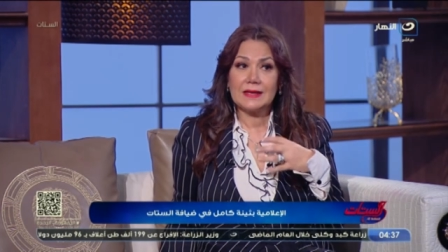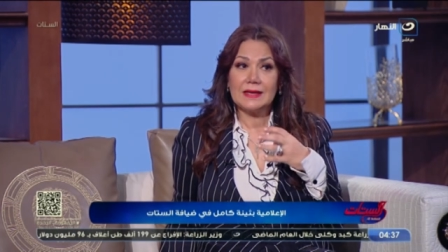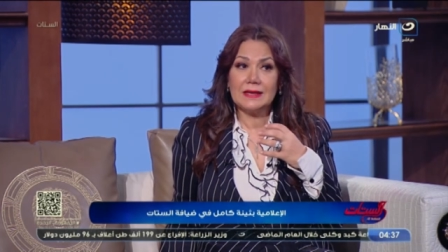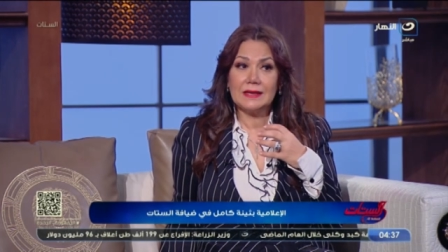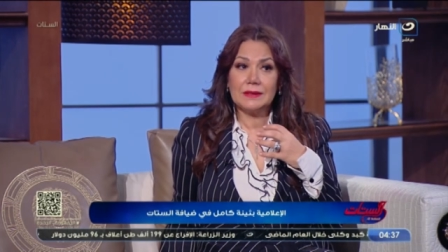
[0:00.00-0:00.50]

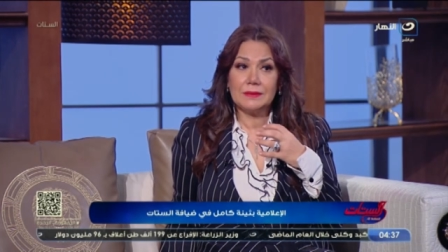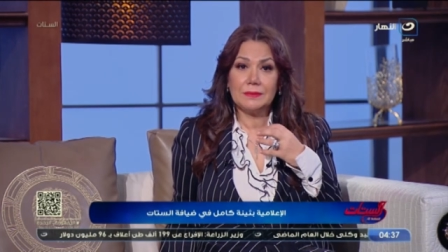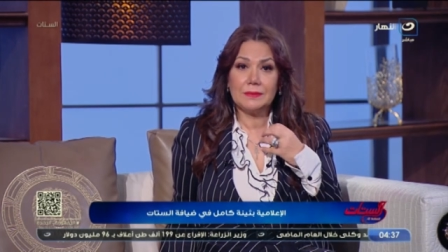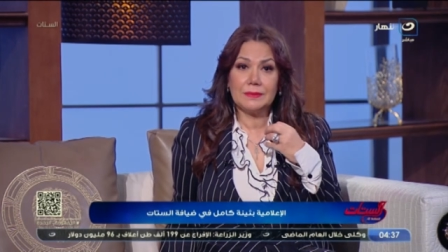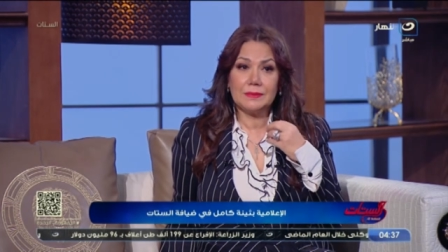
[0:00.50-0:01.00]
آه،
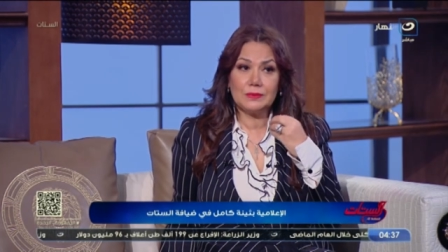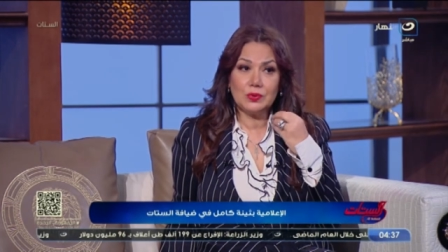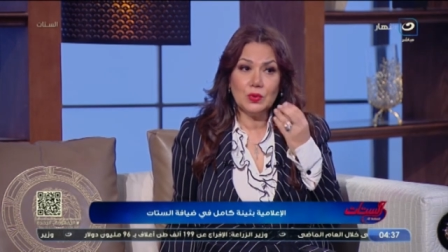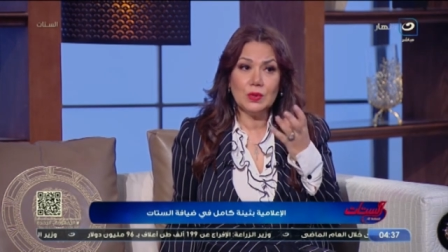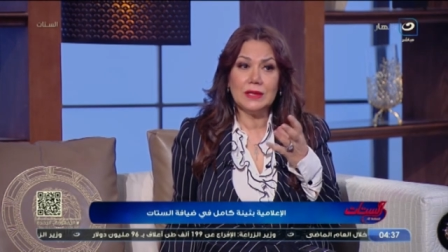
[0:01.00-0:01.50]

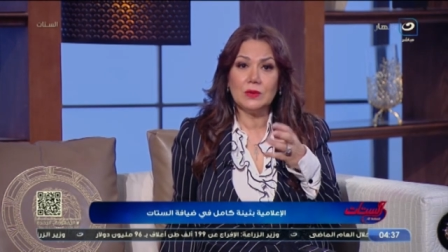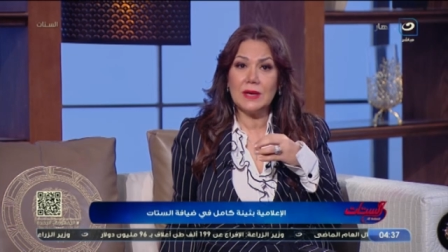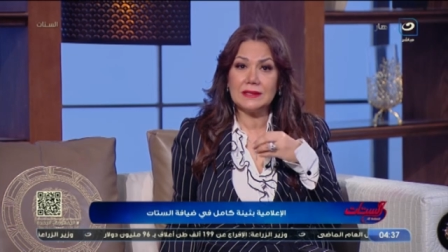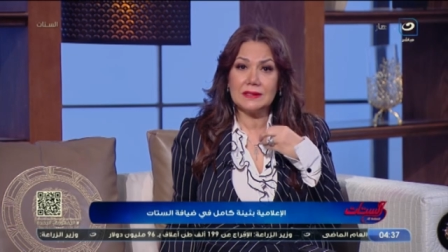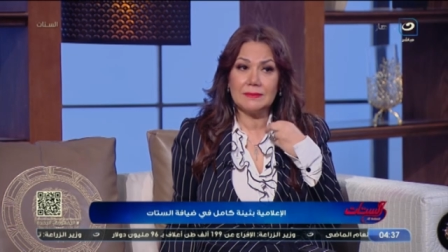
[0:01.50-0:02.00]
طول
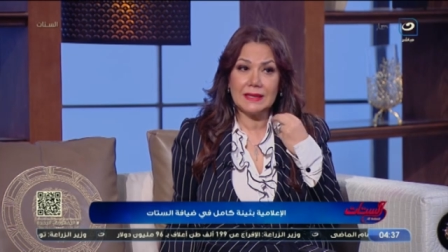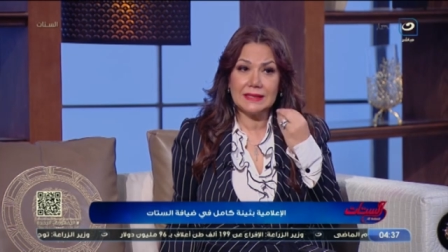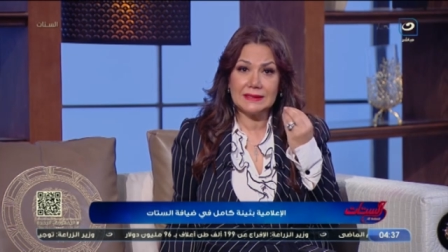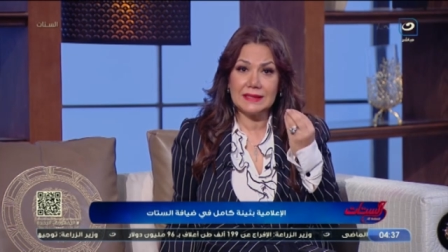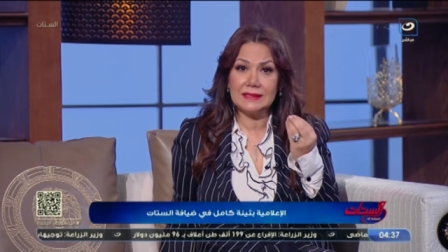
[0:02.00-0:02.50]
الوقت
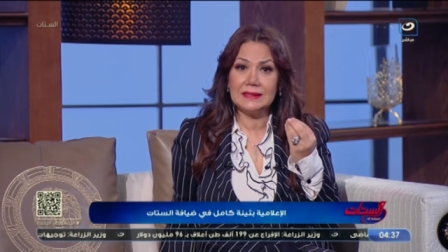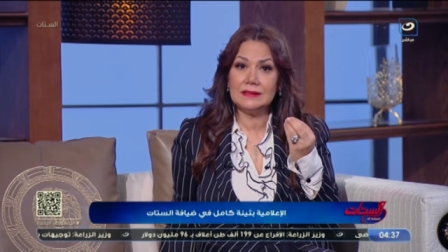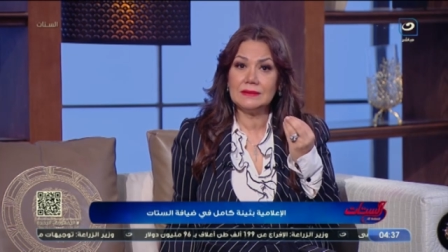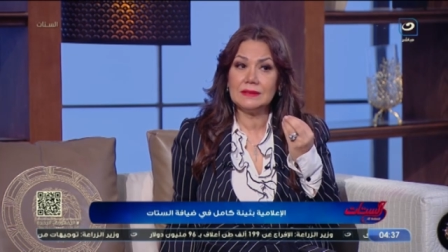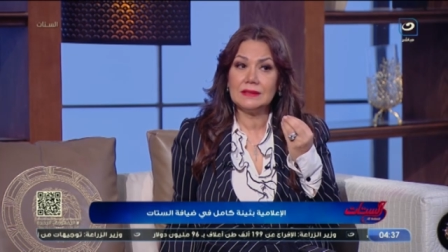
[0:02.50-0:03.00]

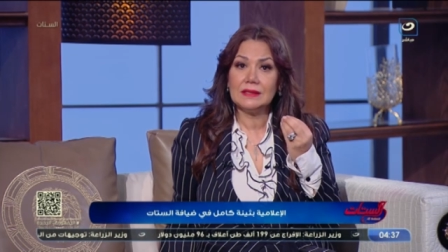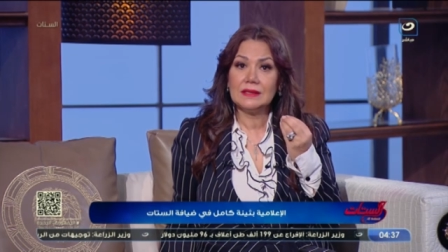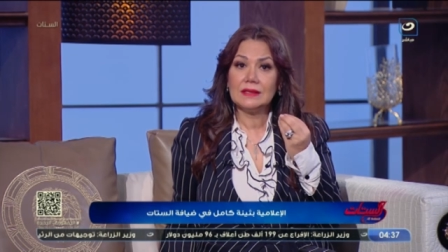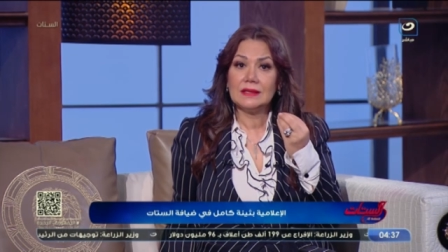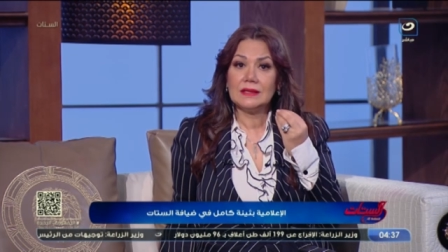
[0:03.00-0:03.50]
محتاجين
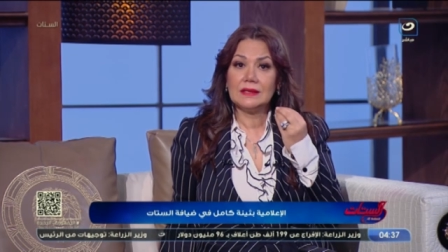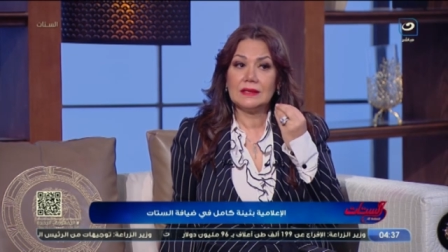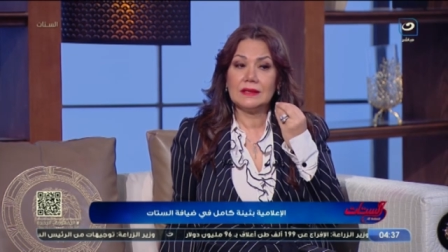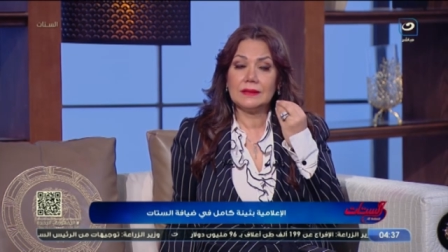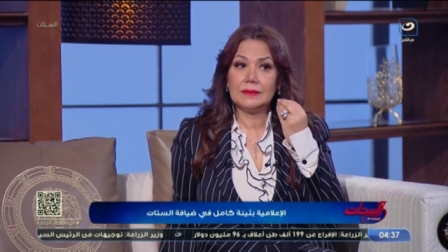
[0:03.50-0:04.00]

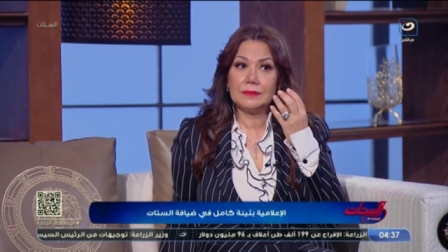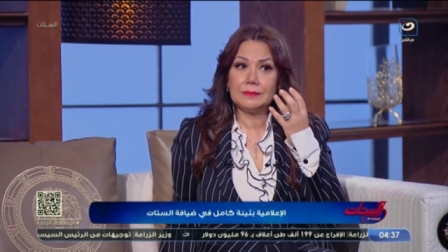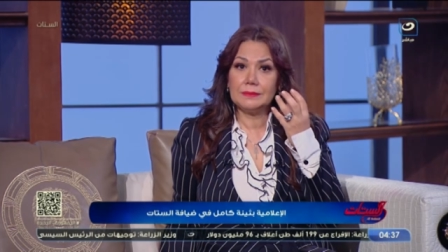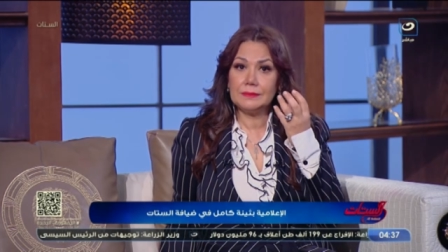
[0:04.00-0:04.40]
آه،